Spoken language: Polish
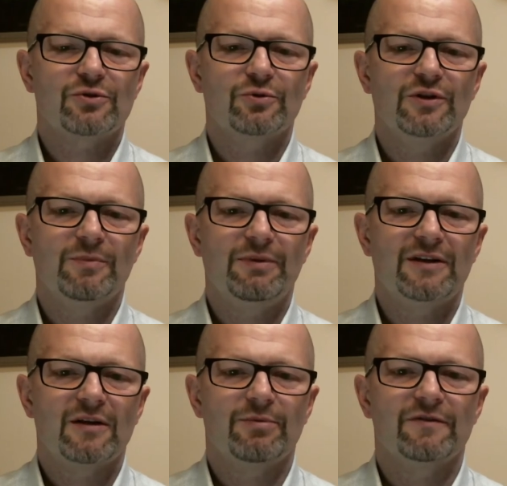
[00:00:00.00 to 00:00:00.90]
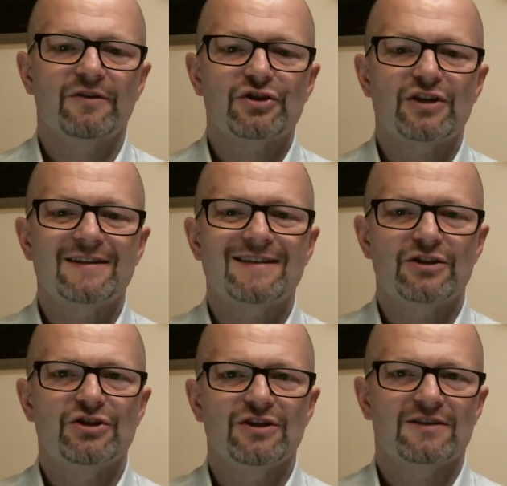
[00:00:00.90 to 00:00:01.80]
trudnych pytań, ponieważ test
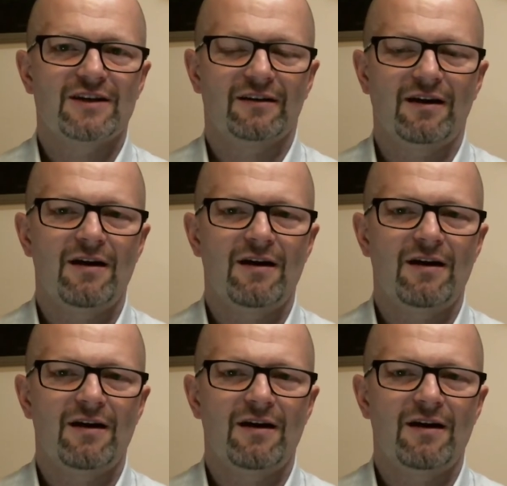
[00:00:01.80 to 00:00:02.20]
ci je zada,